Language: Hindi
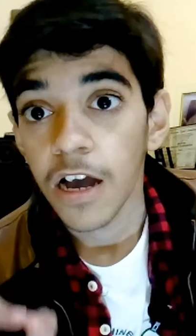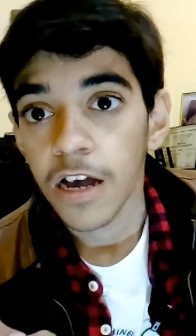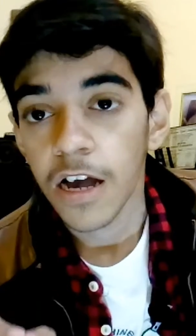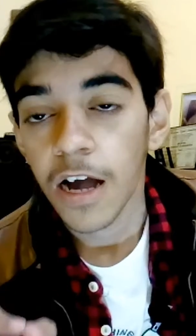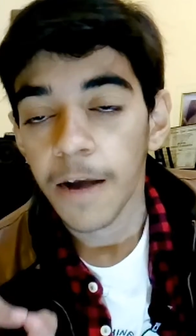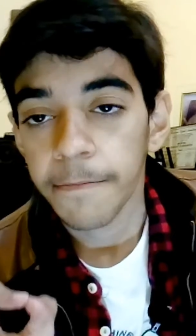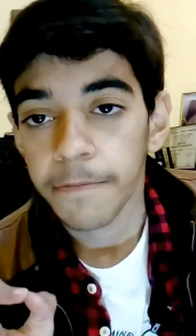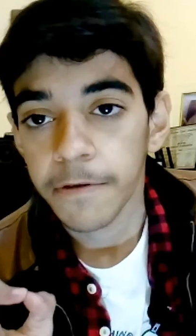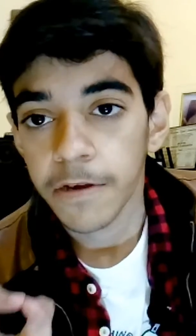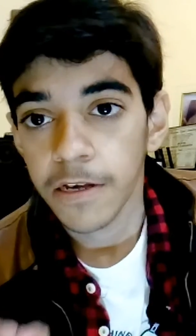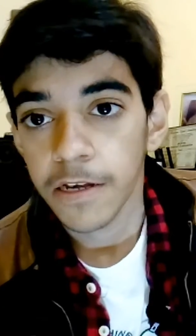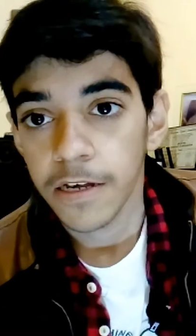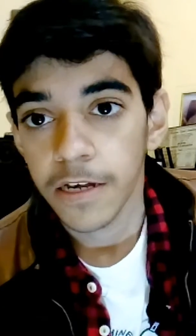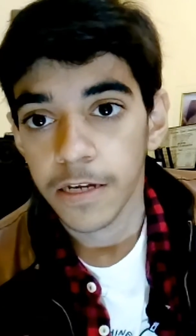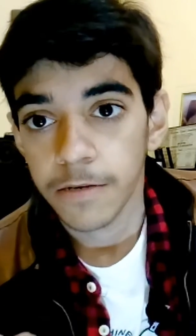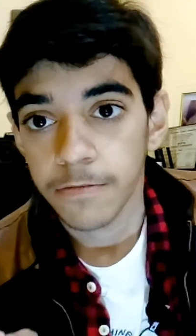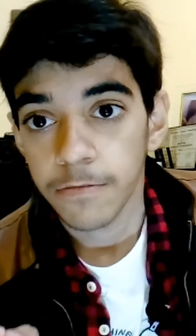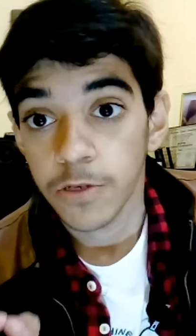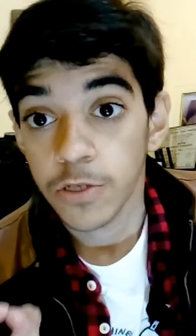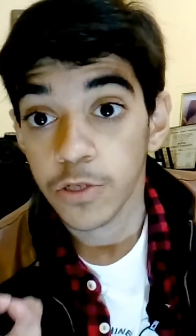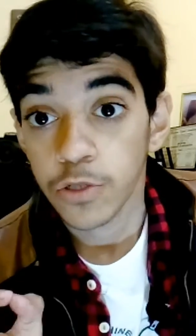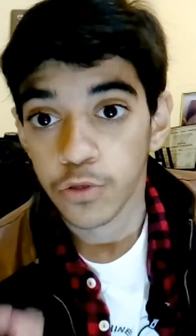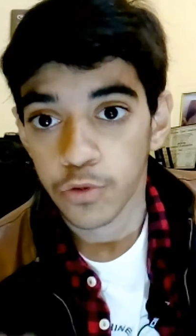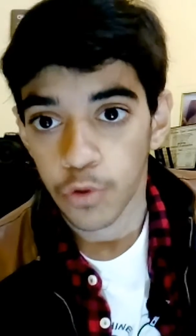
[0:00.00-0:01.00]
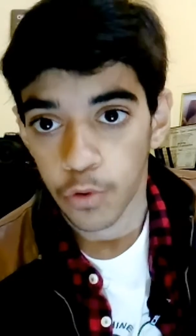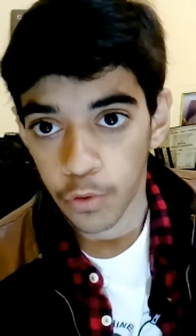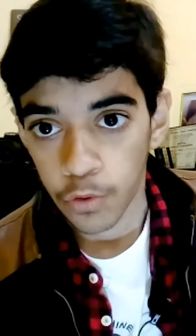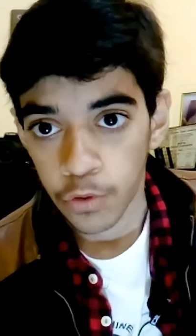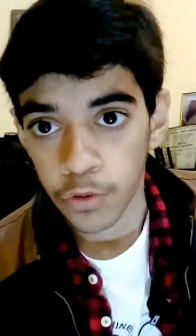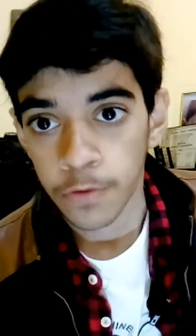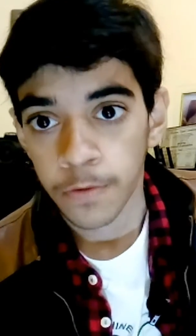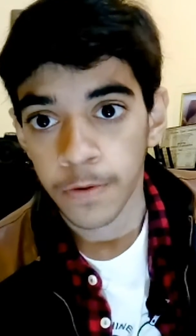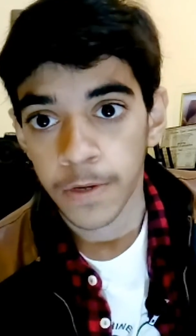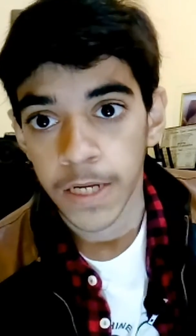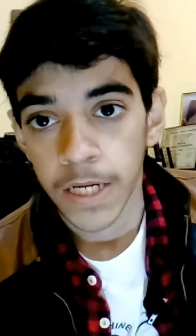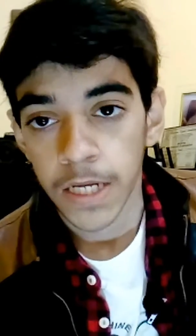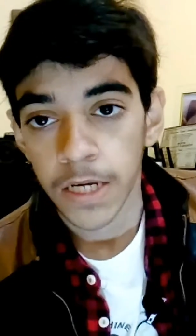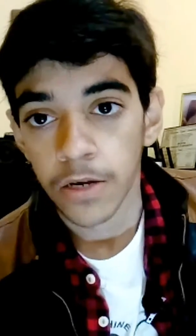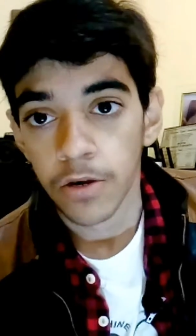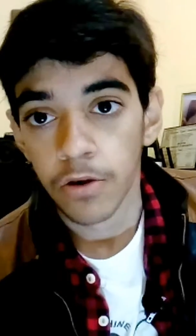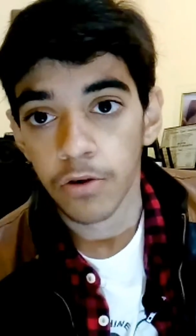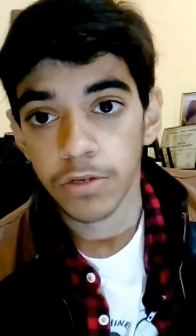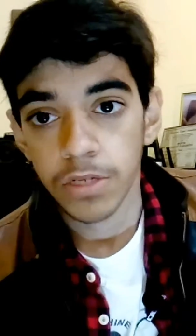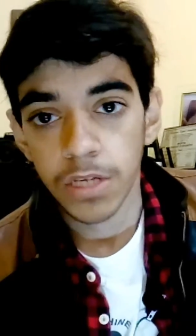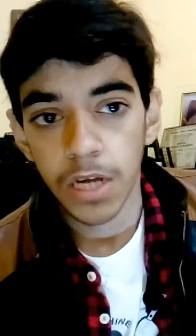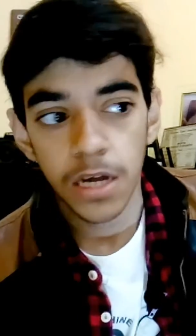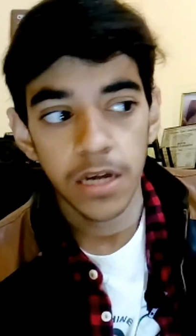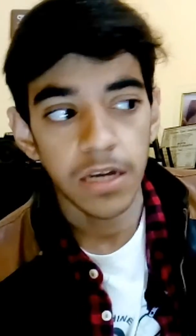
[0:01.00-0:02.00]
अगर आपके घर में स्टोर रूम है ना
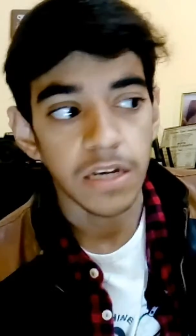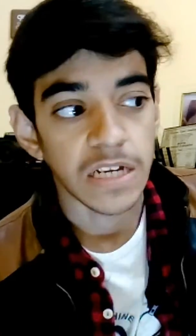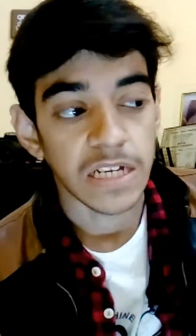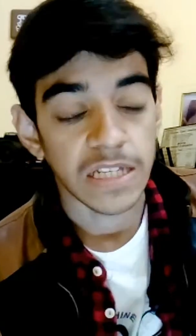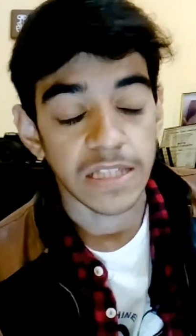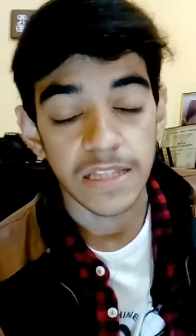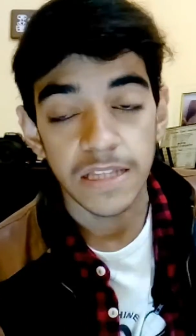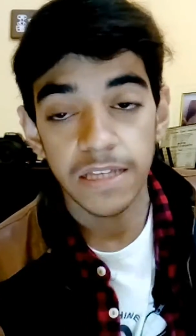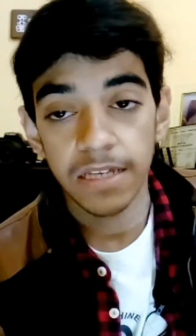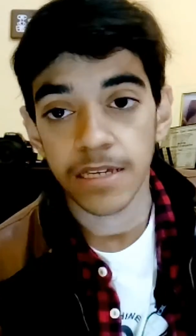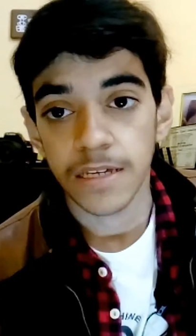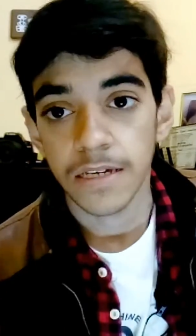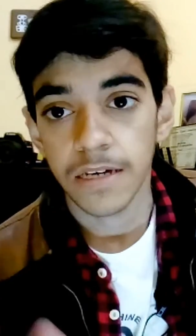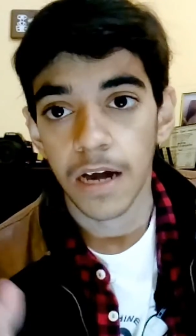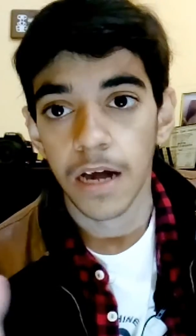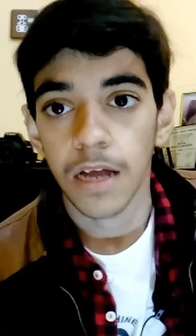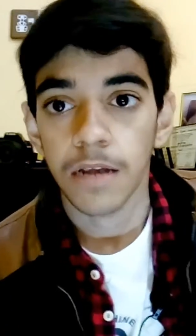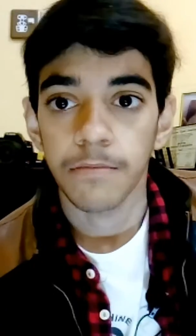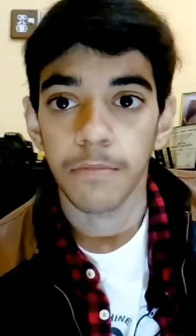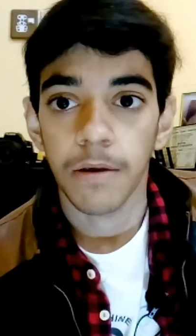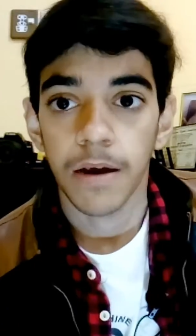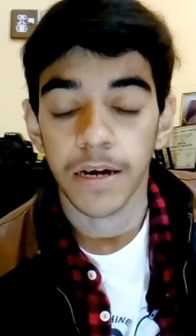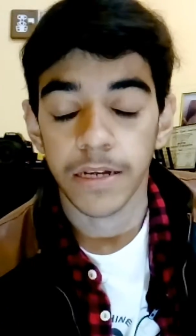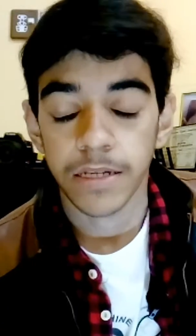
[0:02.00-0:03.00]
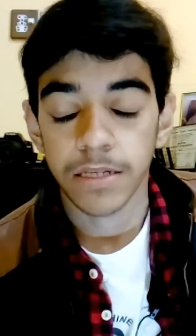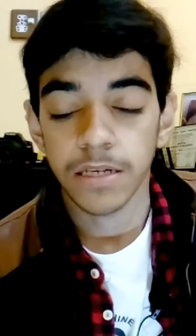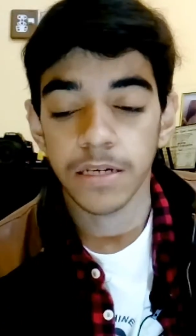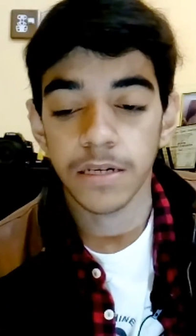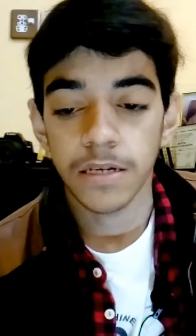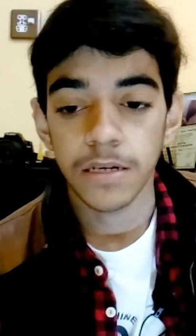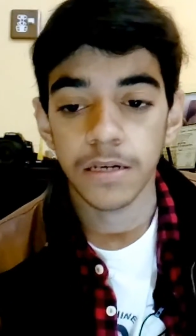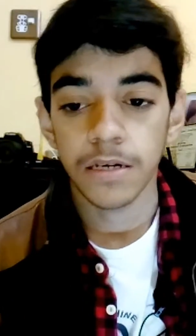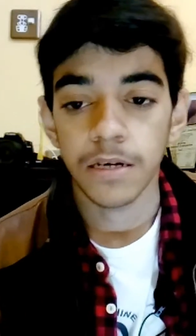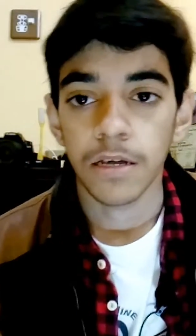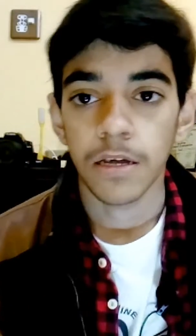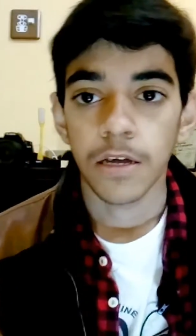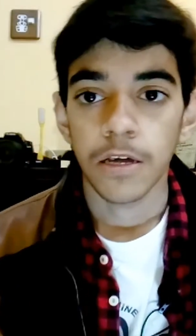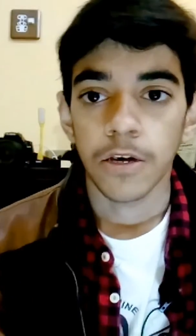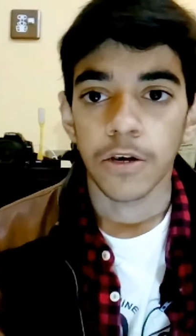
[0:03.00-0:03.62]
और जहाँ गद्दे अलमारियाँ